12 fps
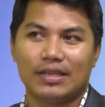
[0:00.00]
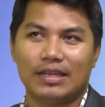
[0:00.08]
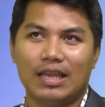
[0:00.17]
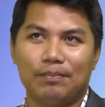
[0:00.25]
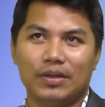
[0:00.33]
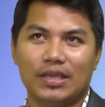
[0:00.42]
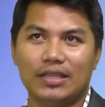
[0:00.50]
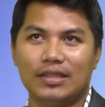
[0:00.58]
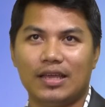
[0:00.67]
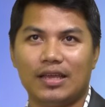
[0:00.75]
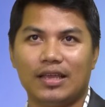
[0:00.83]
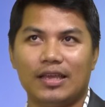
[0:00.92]

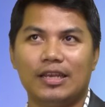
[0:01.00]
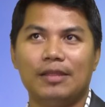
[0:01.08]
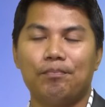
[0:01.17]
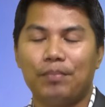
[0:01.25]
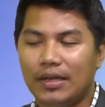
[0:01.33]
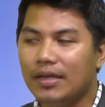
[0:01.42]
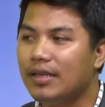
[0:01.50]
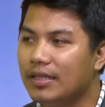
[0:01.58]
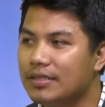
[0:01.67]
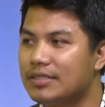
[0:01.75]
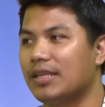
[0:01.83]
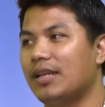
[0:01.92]
nagapakita nga
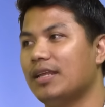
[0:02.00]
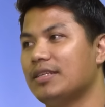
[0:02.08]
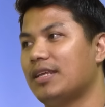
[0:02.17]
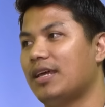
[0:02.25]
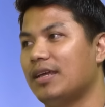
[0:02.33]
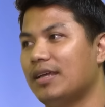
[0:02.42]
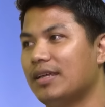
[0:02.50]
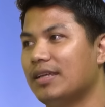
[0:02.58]
dependent sila sa